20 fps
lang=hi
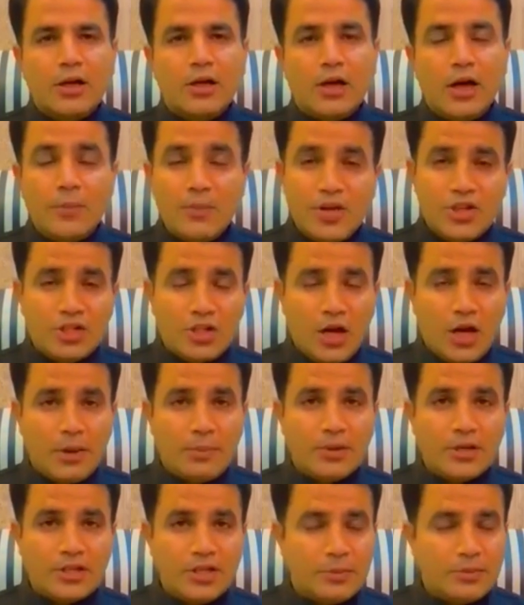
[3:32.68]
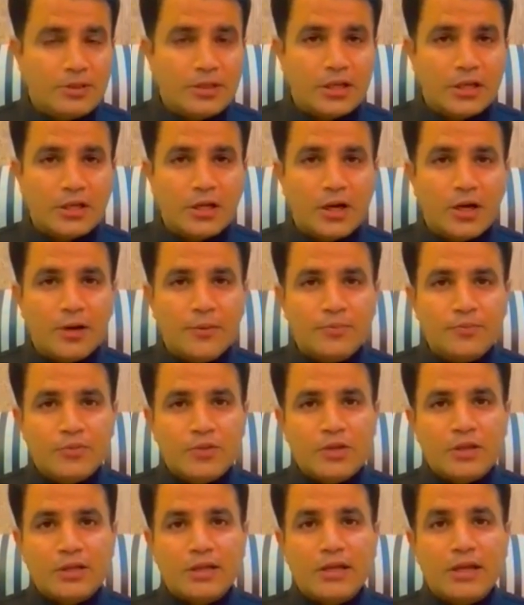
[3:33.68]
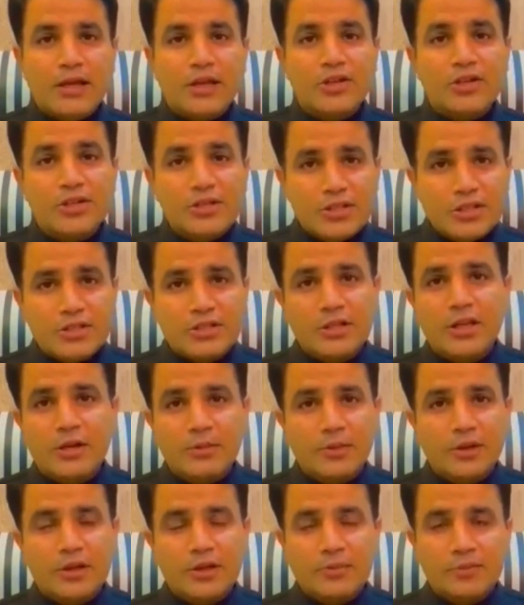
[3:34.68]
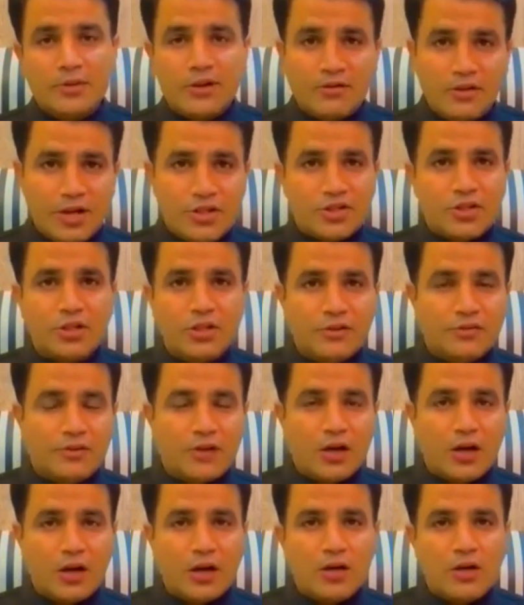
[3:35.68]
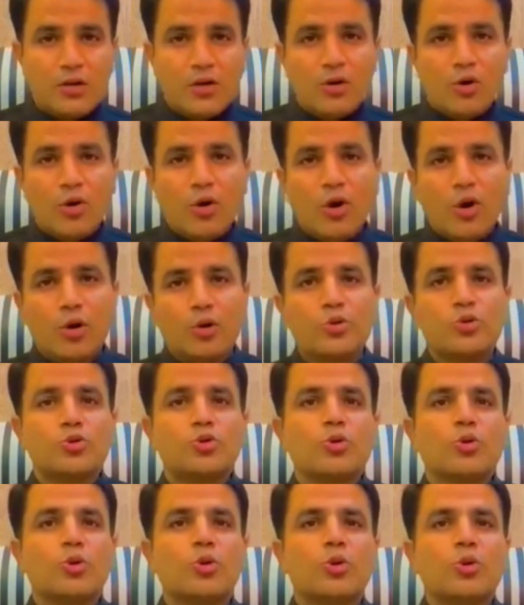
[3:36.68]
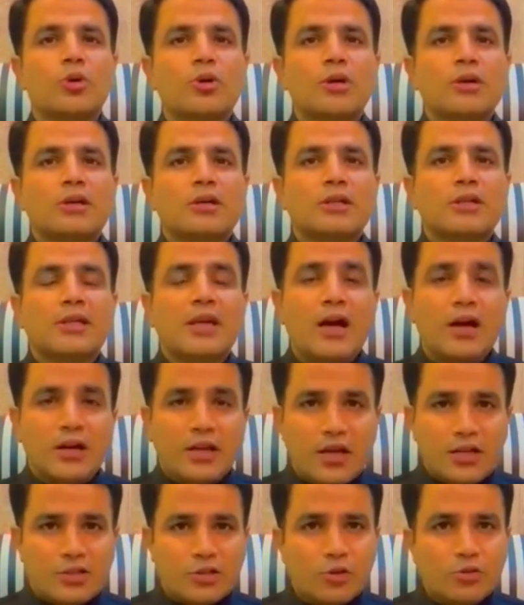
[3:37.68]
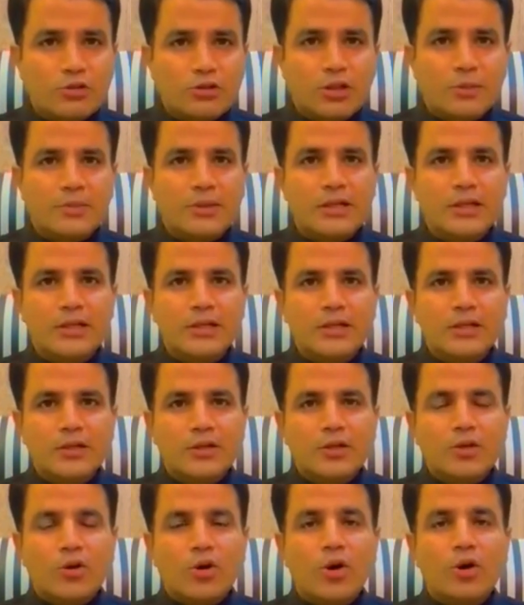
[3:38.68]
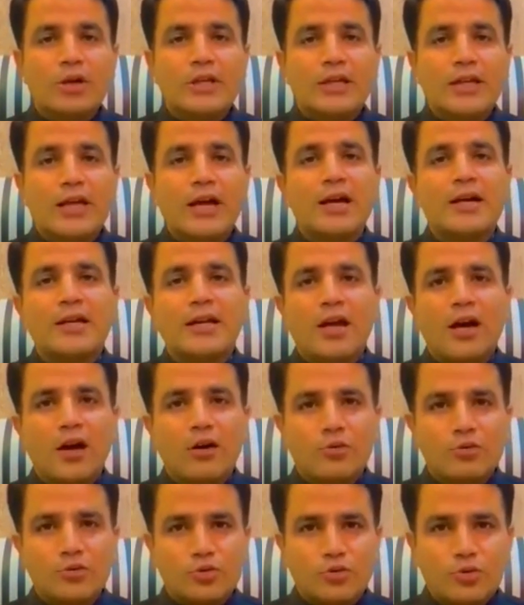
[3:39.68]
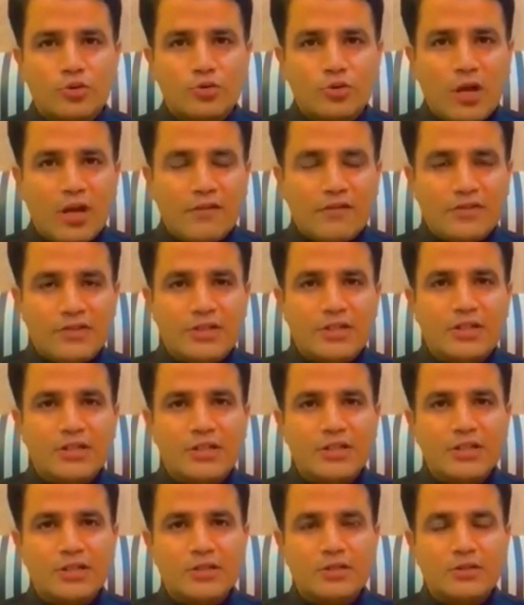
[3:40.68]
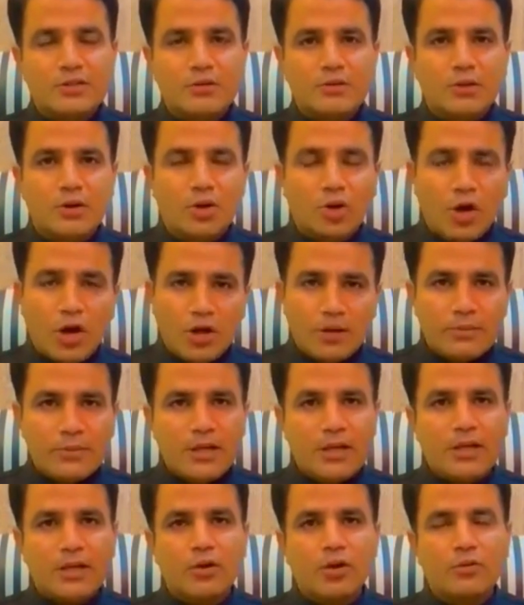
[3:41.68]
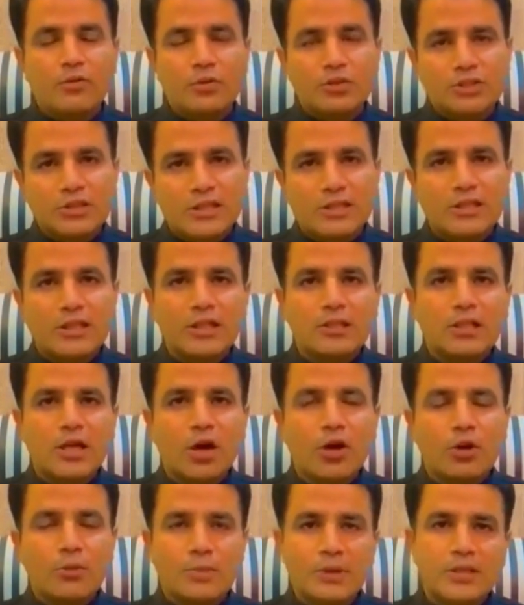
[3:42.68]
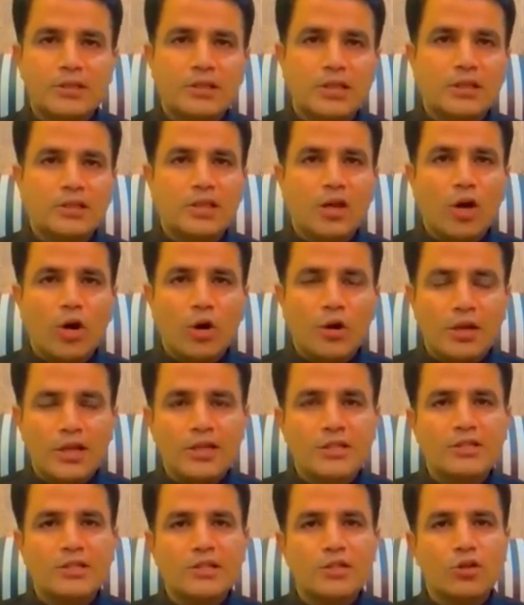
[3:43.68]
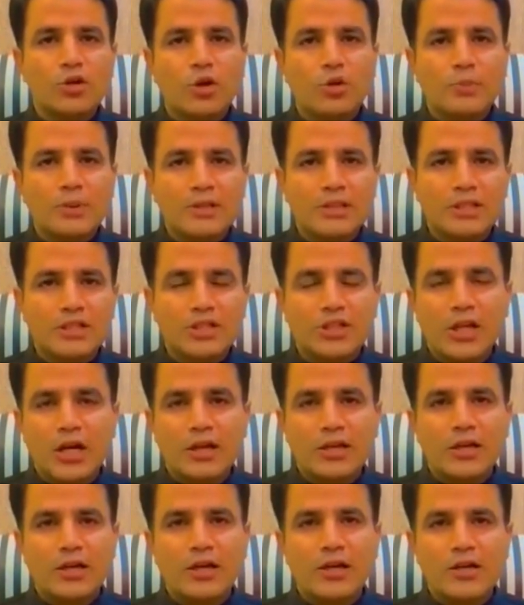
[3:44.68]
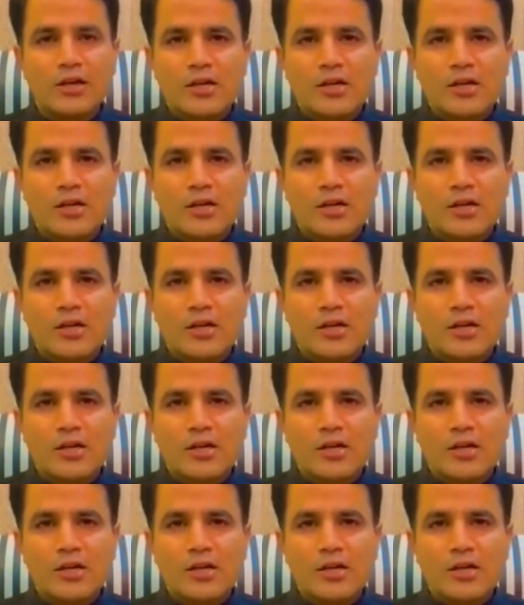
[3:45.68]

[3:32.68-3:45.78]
हमेशा आपने ये भी देखा कि इसी जेल में नवाज शरीफ रहा और उसको क्या क्या सहूलतें मिली और क्या क्या उसको जो है फैसिलिटीज लॉन मिले और वो चलता था और फिरता था और एसी और पत्नी क्या क्या